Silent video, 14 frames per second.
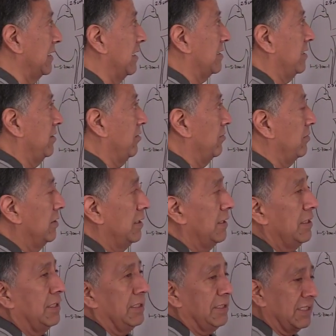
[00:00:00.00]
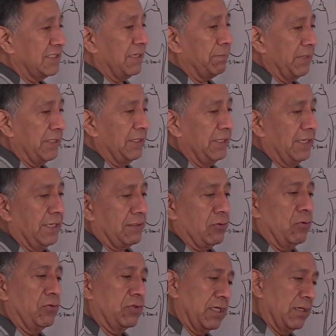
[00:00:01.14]
en el riñón y de esa manera
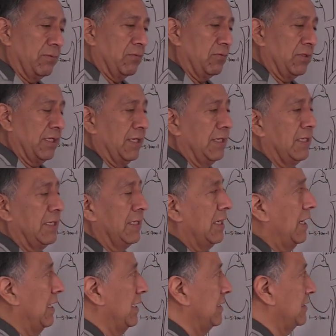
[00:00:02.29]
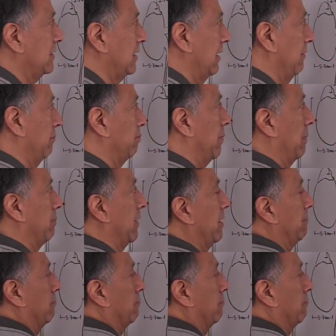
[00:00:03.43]
contribuye a este papel